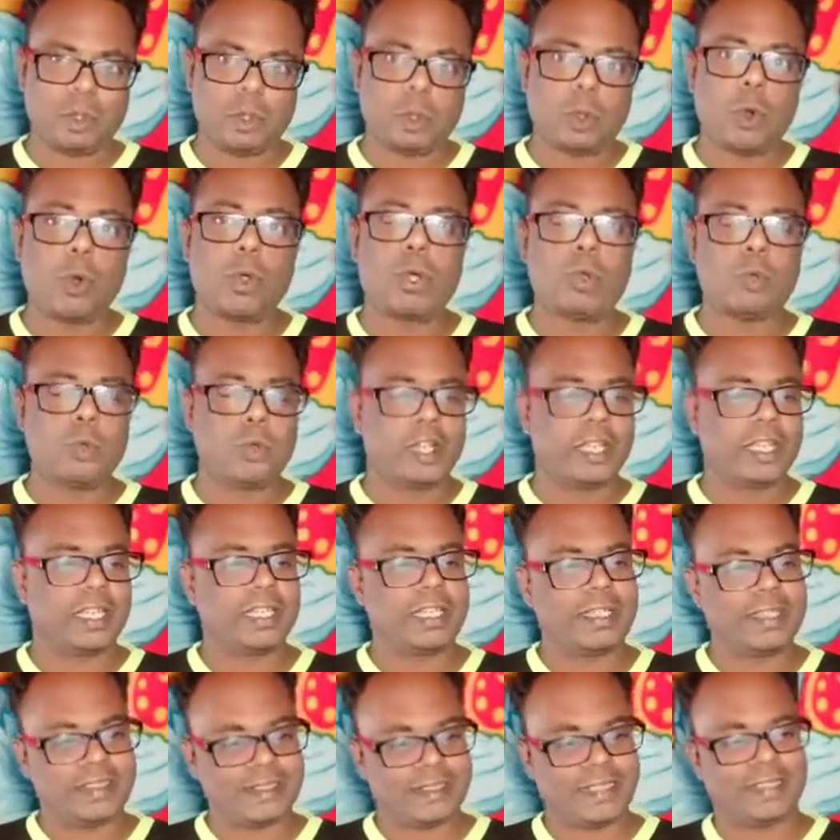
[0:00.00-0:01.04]
தோல்
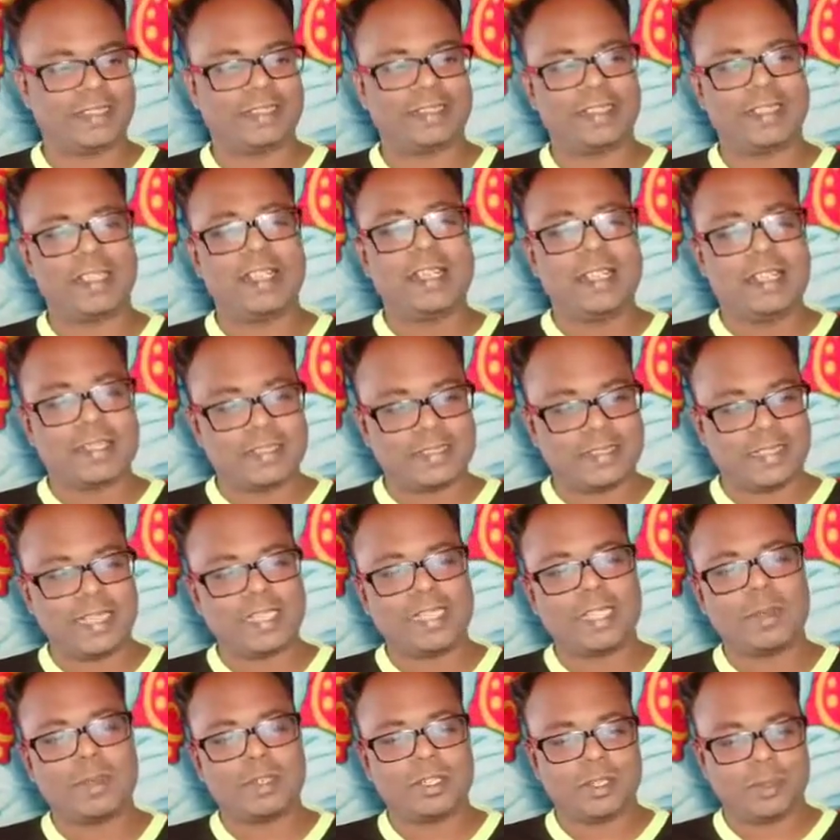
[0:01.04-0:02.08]
உடைகளை சேர்த்து
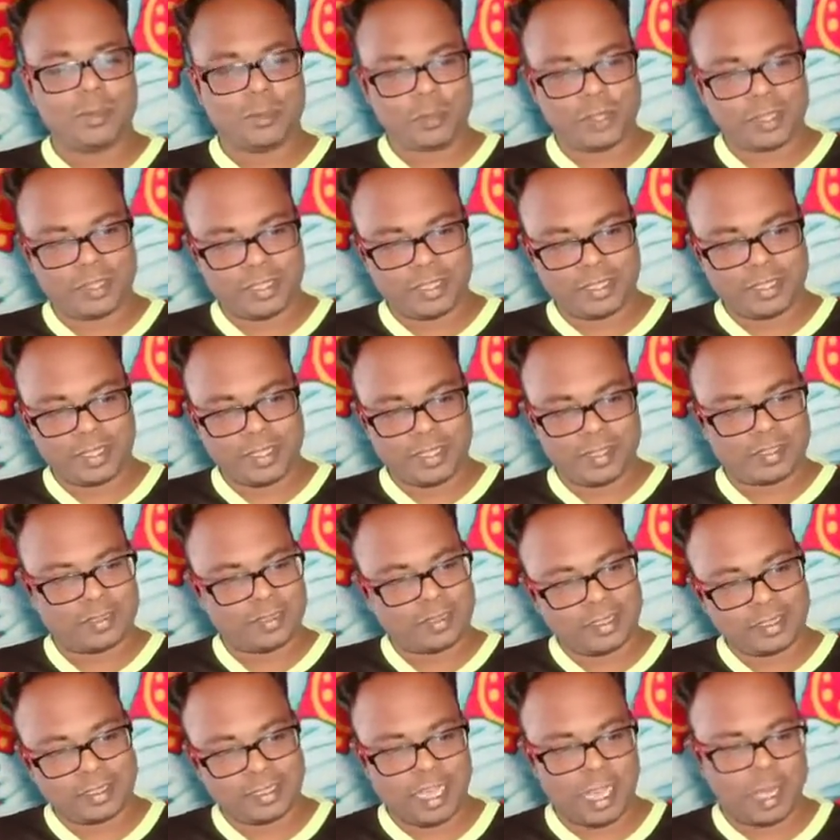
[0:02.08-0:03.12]
செய்து அவருக்கு உடுத்தினார்
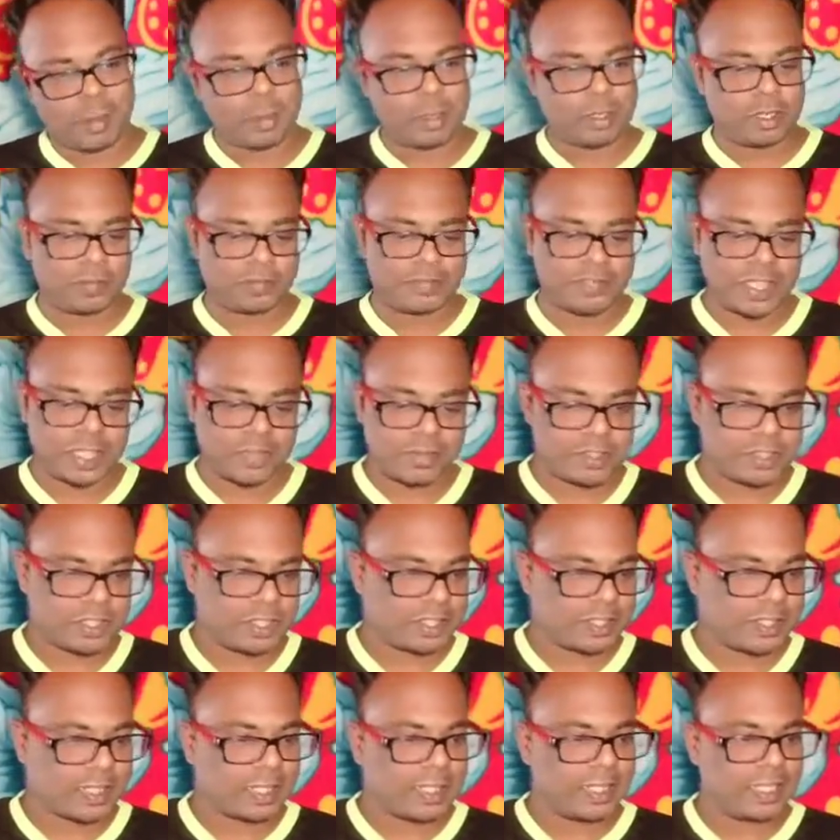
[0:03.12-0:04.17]
கார்மெண்ட் ஆஃப்
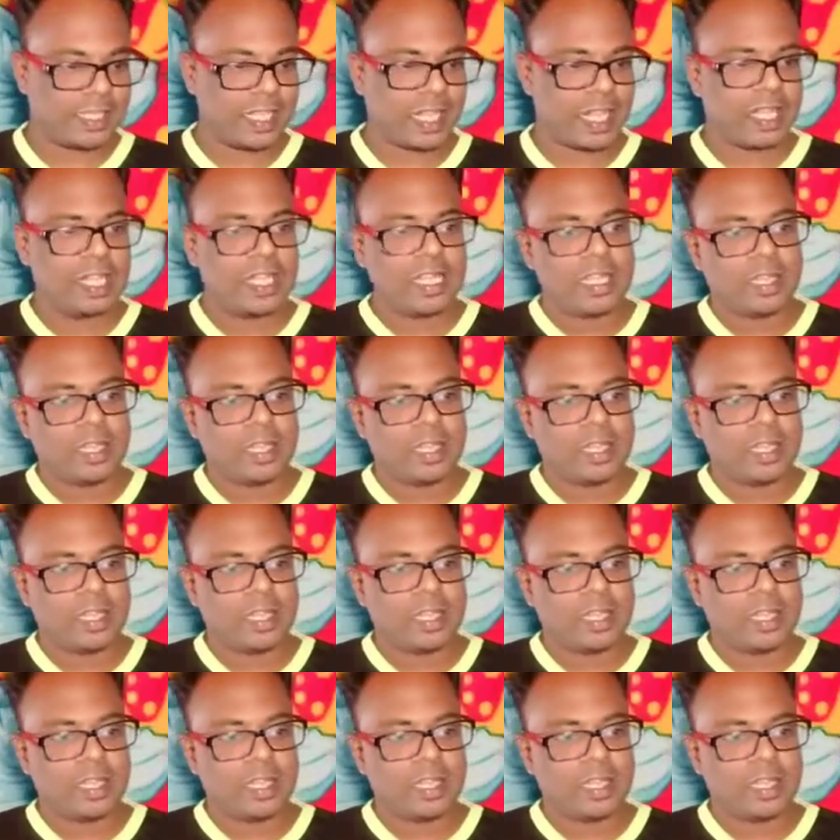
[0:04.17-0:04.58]
சால்வேஷன் சகரியா